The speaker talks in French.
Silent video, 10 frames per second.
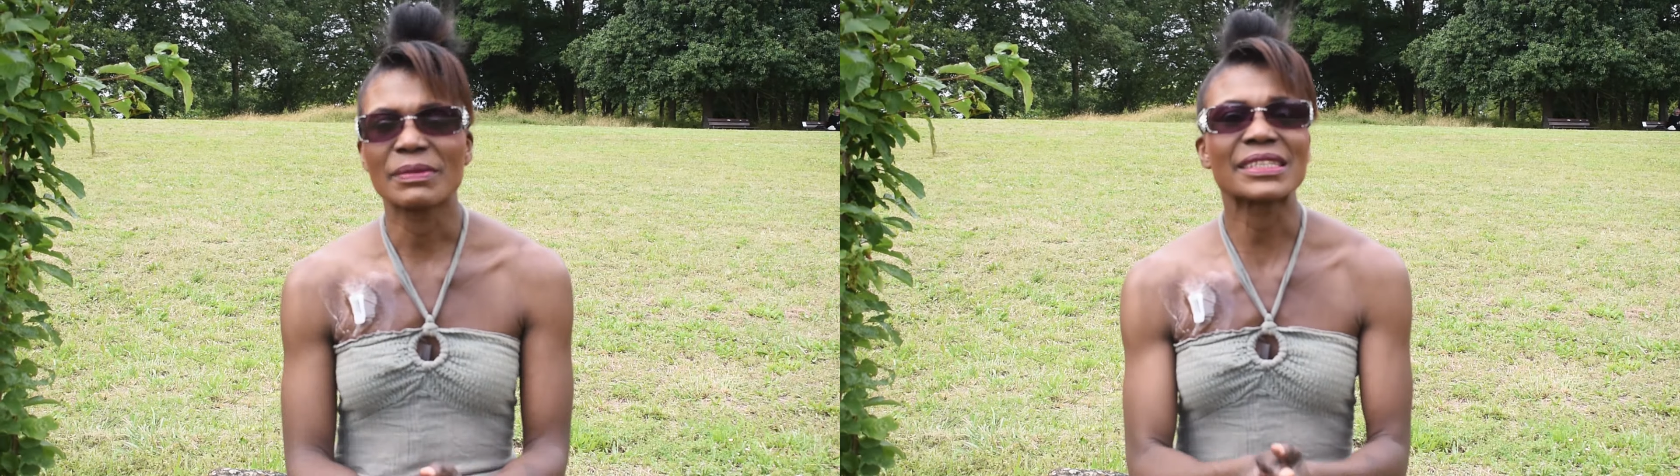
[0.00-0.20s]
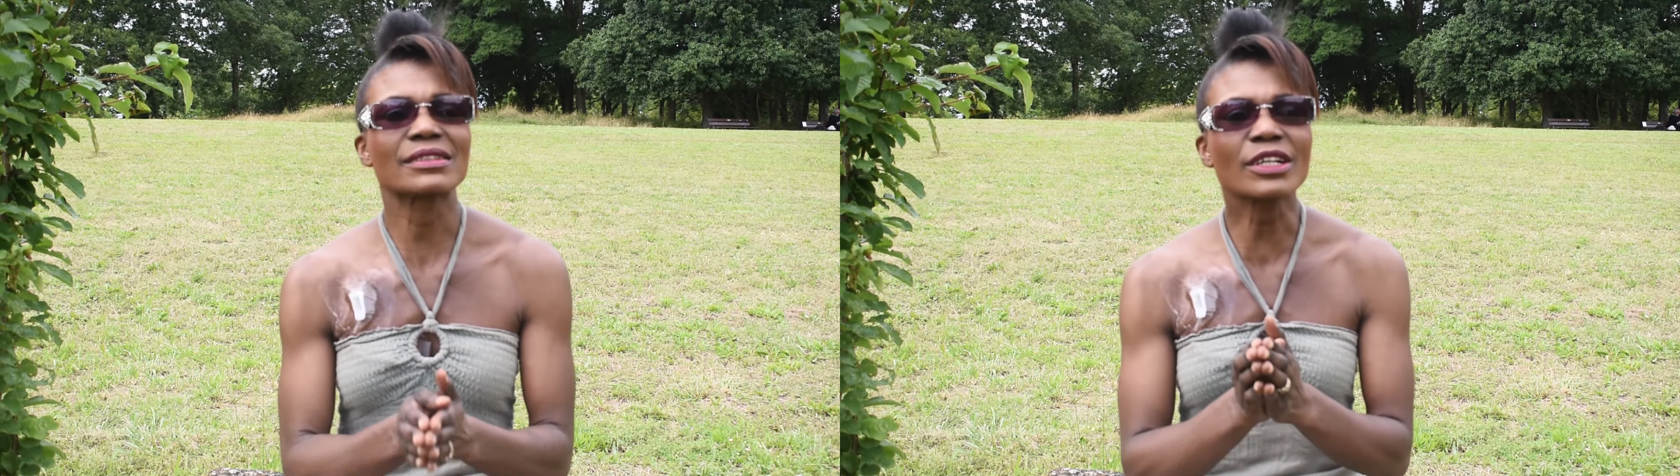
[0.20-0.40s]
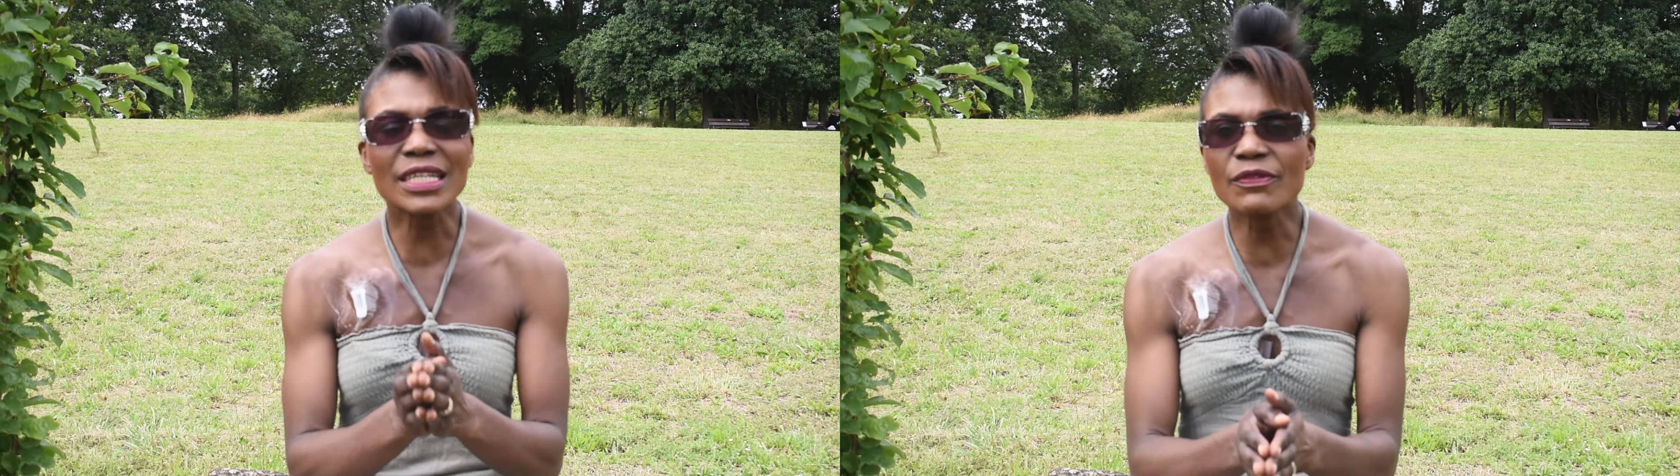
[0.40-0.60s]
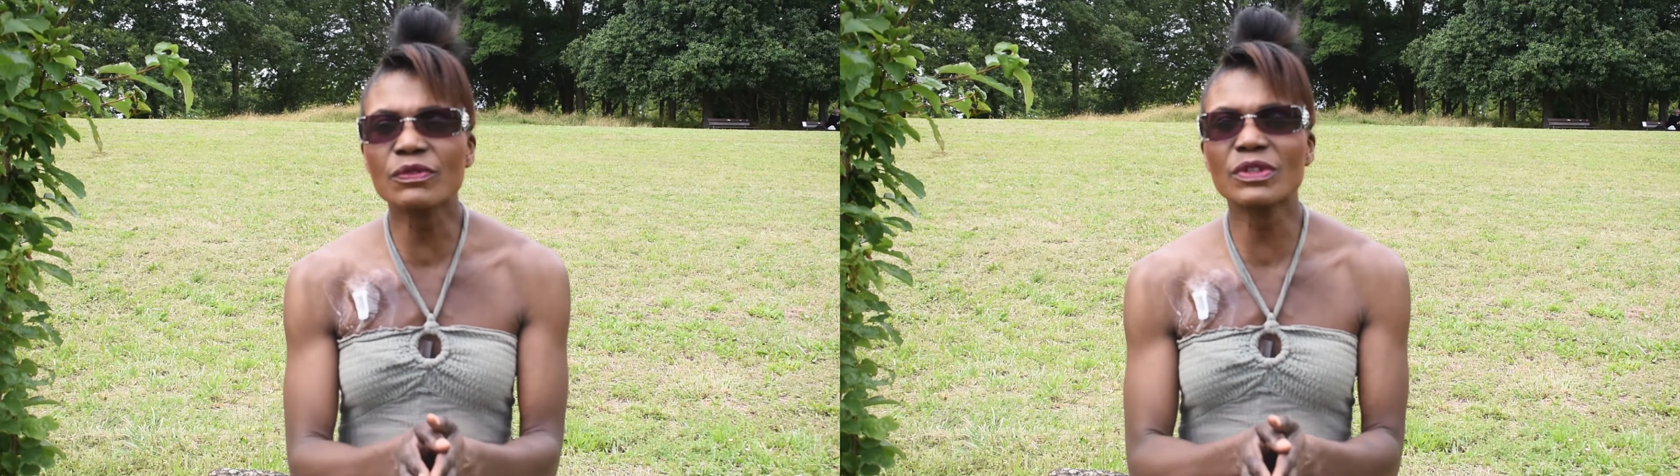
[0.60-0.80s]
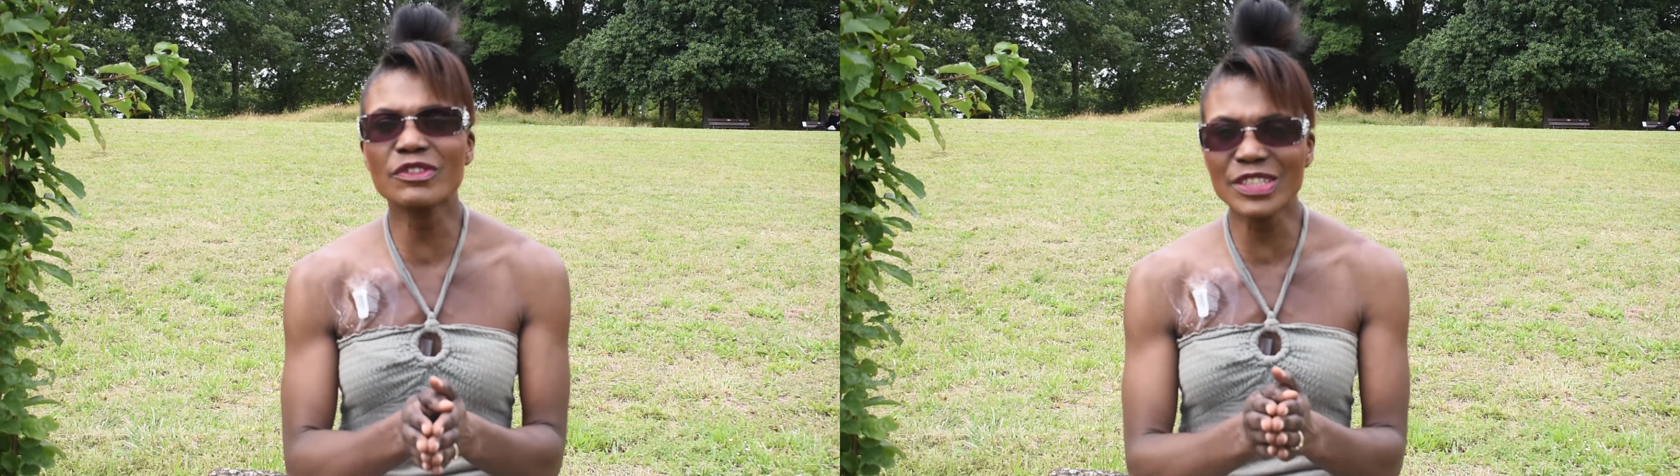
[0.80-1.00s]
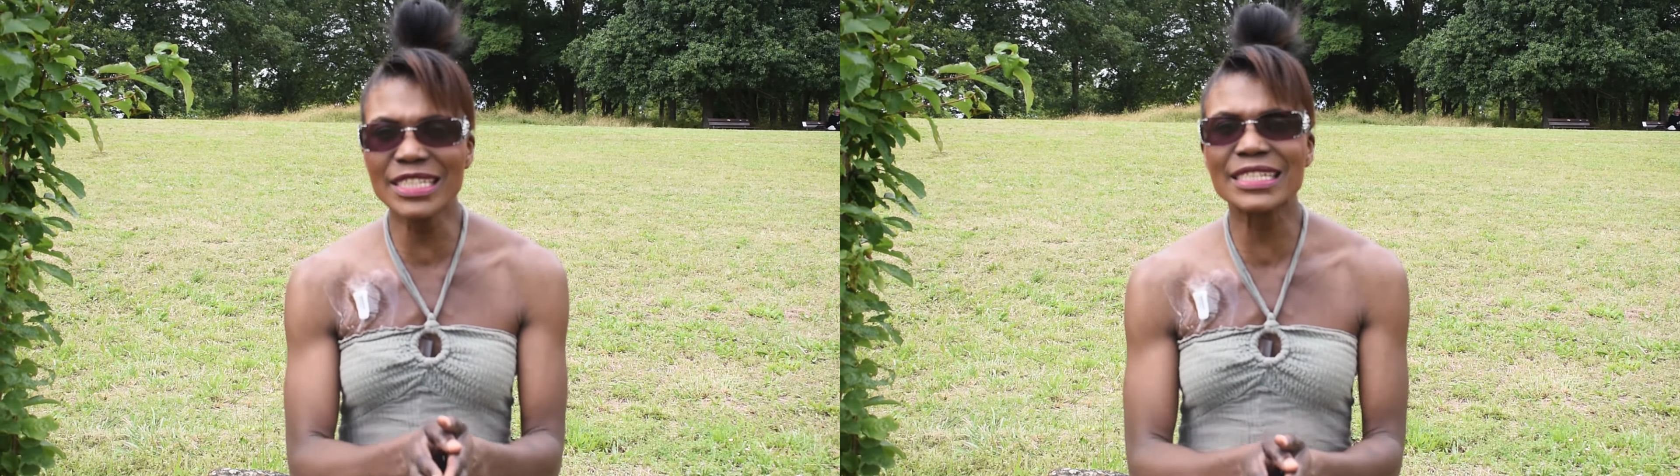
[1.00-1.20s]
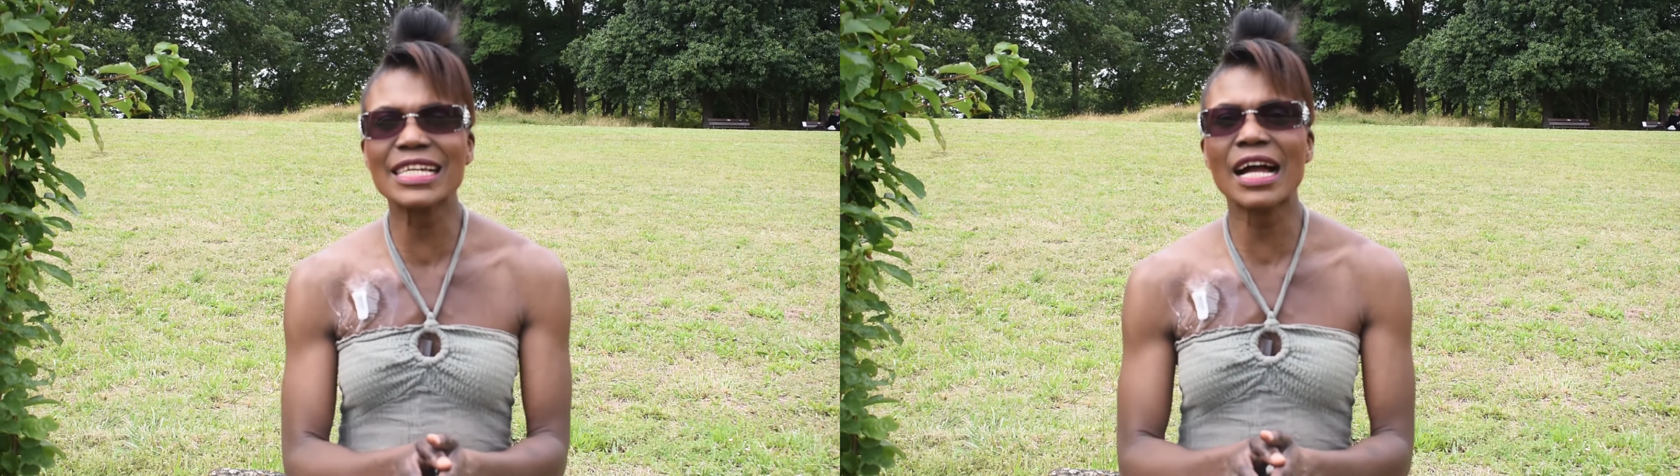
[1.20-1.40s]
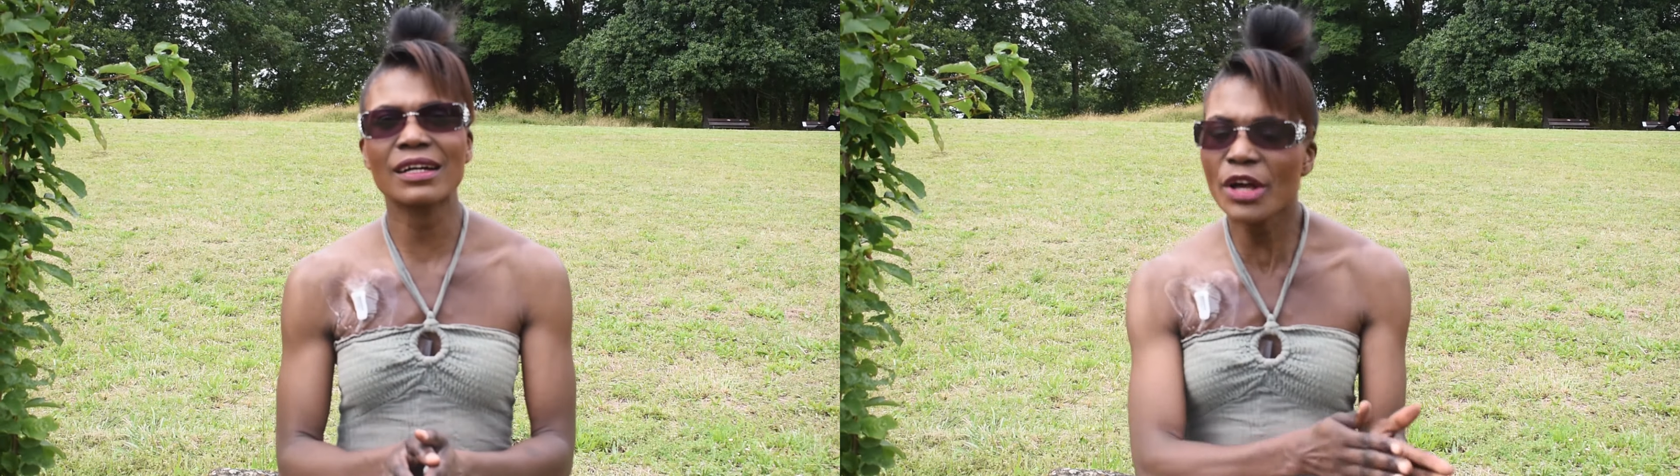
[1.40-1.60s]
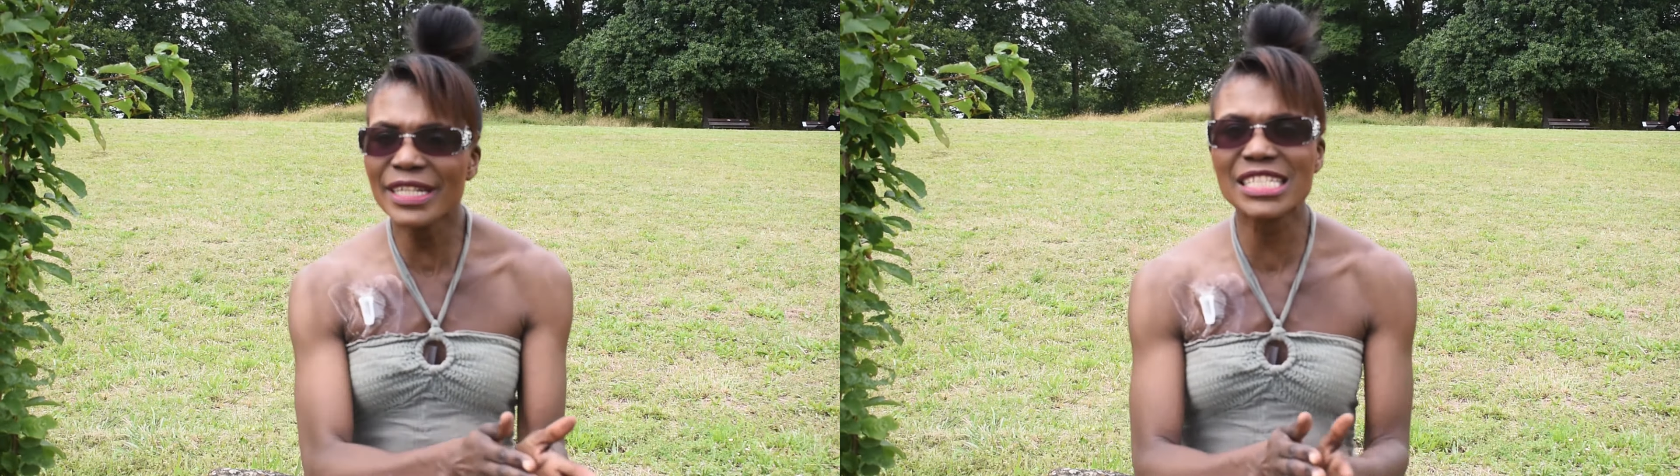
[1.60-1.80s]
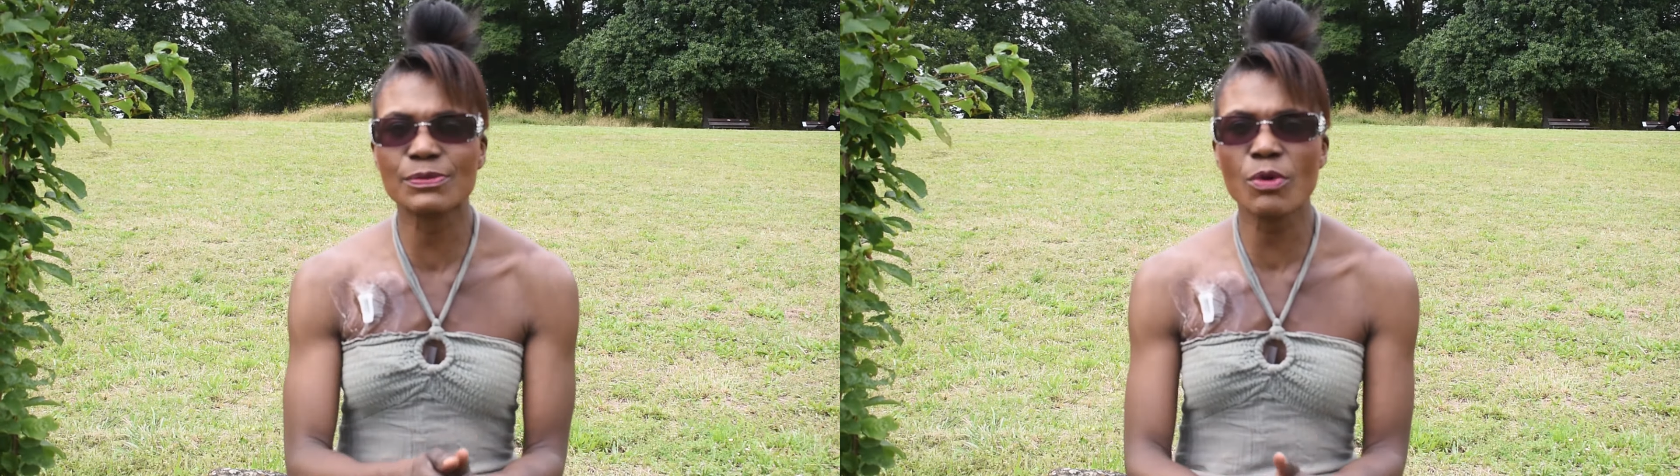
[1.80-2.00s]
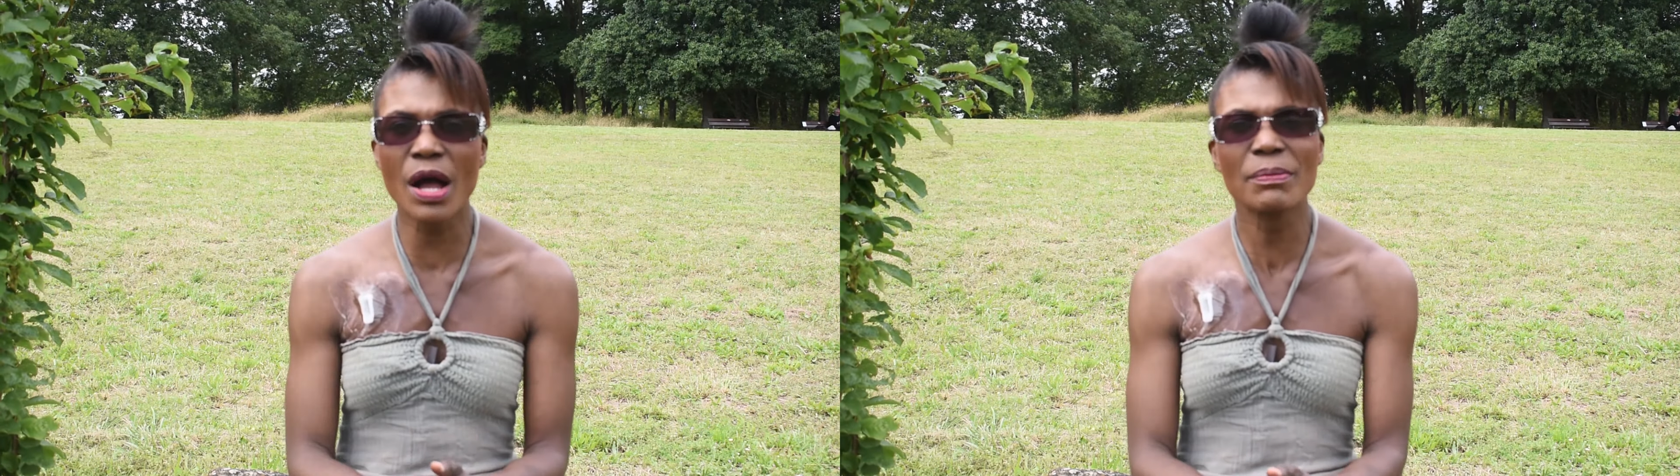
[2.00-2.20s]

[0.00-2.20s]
Mais tant qu'il vous dit qu'il y a un espoir,